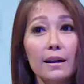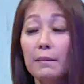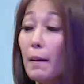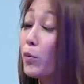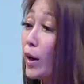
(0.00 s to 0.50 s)

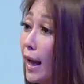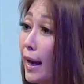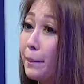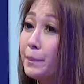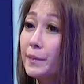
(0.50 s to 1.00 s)
kemampuan
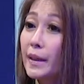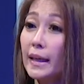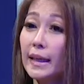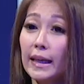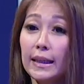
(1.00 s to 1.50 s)
alam
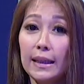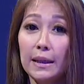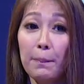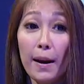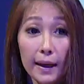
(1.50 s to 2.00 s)
yang
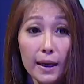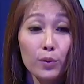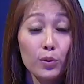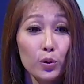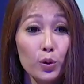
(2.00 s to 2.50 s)

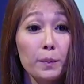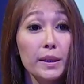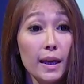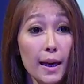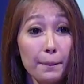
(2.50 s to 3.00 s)
dipakai untuk
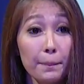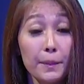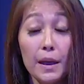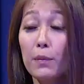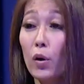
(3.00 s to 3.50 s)
menyerap
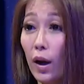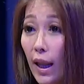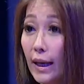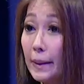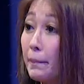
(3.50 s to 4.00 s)
dan
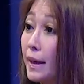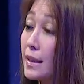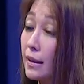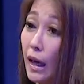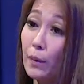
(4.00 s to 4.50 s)
mengolah limbah
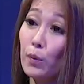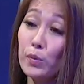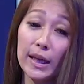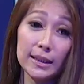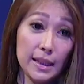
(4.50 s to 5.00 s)
serta
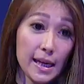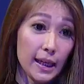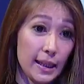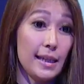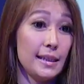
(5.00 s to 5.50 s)
karbon dioksida
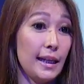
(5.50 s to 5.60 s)
yang kita